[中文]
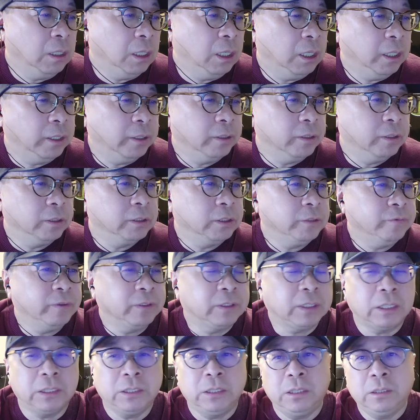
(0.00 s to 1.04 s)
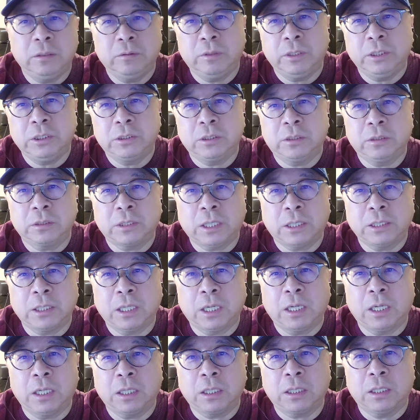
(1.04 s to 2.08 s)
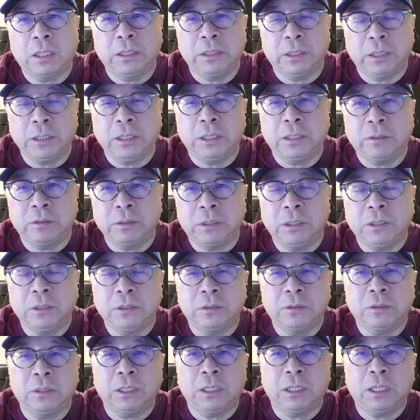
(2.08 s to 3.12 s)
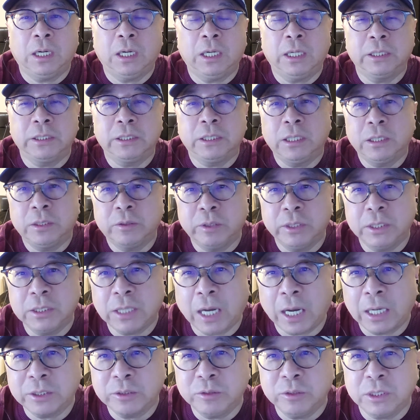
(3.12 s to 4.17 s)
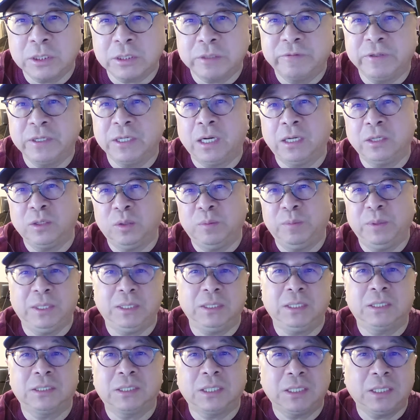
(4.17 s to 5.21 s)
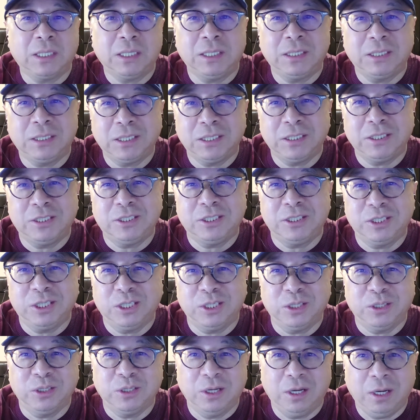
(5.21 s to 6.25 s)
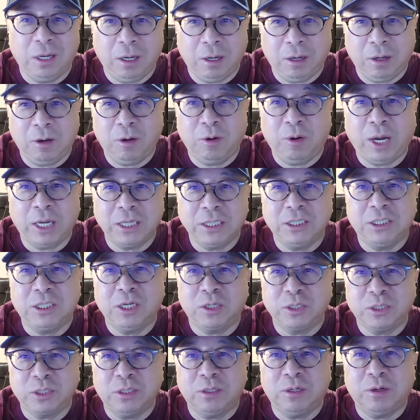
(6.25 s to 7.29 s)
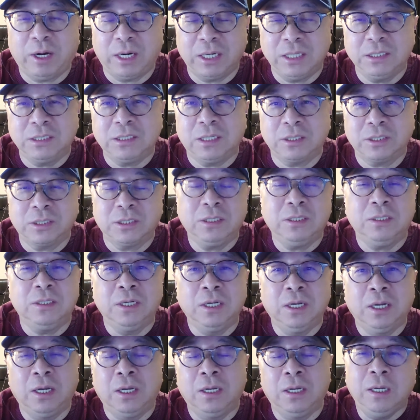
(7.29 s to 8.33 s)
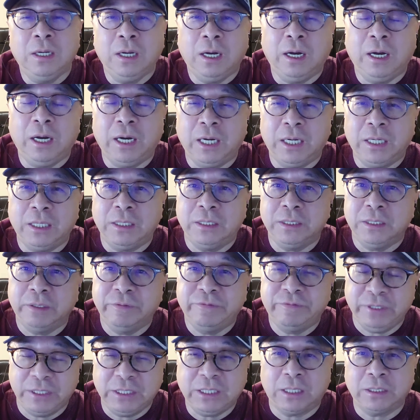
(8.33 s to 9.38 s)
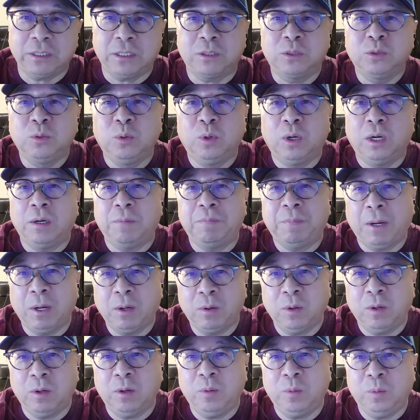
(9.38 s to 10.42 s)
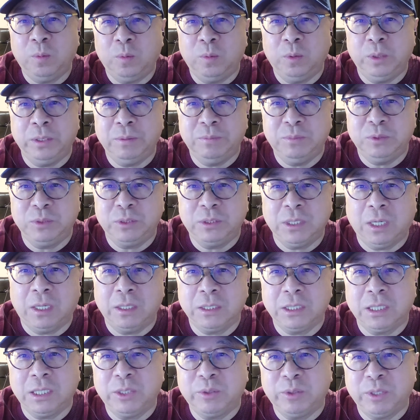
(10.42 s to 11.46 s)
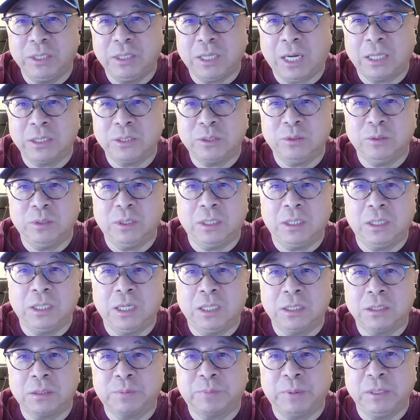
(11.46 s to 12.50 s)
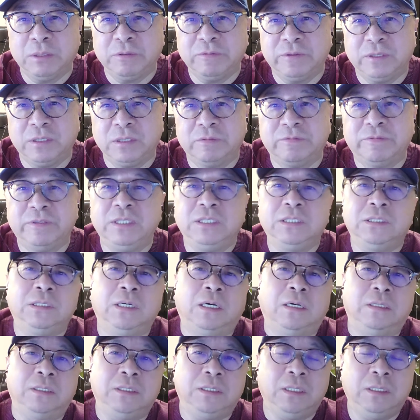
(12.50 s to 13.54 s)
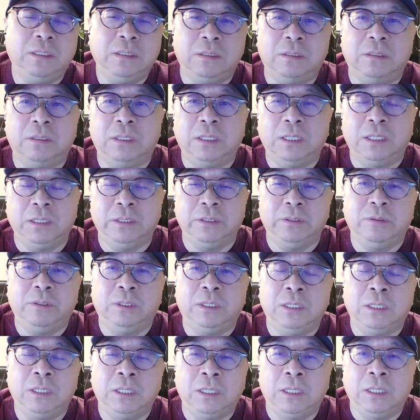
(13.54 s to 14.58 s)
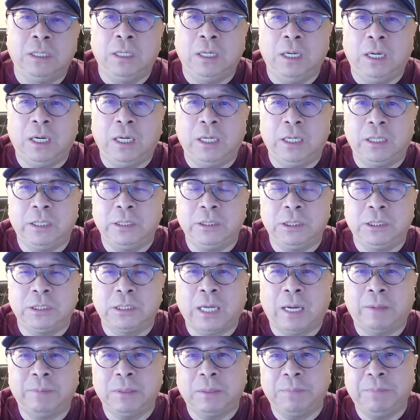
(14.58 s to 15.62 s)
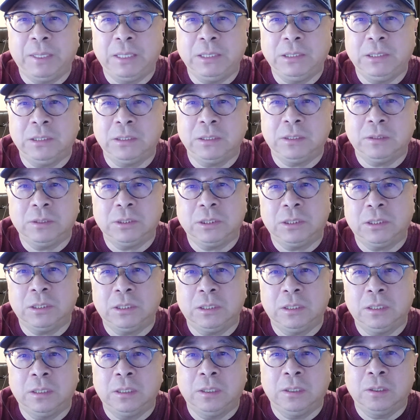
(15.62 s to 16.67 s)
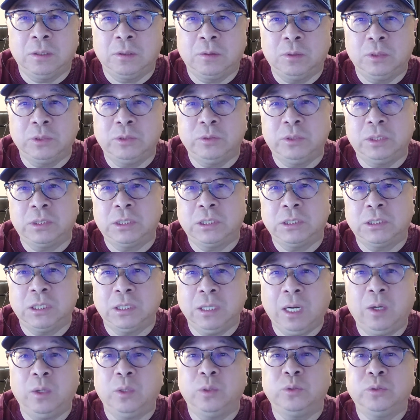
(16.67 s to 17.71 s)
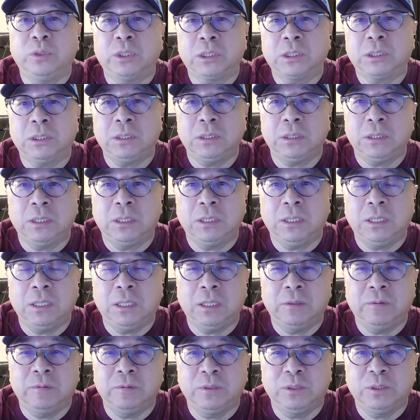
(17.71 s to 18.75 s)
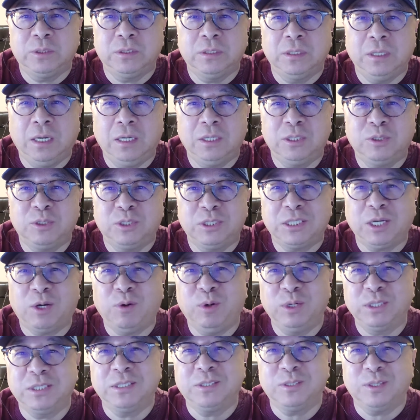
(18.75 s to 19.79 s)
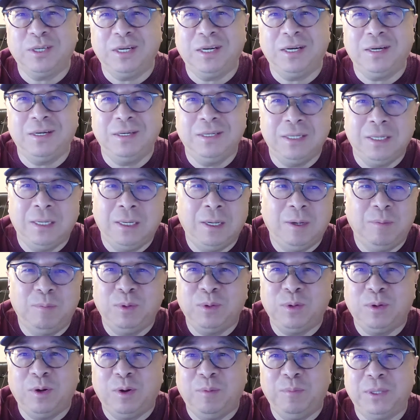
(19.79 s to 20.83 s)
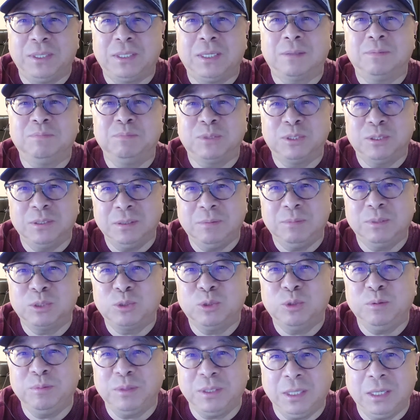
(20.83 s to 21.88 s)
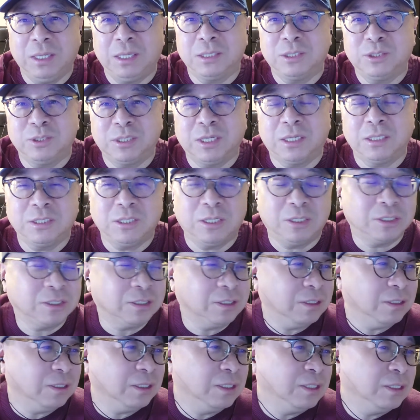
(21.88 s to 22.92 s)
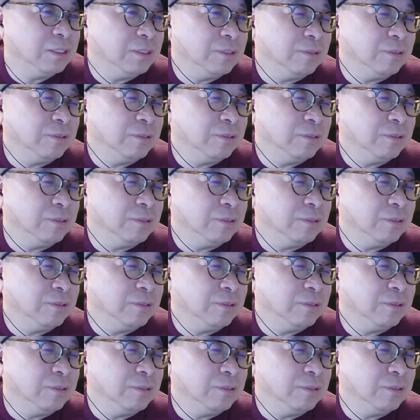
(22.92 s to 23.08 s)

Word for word: 啊，因为在伊利诺伊州，大家可能也都听说啊，伊利诺伊大学是非常有名的，在那里任职的啊，华裔教授、华人教授啊，非常的多，包括我的母校伊利诺伊大学啊，Springfield 的分校也有很多啊，而且他们的背景都是过去的这些老留学生啊，啊，就是像我这种啊，不过没他们那么聪明啊，去当教授了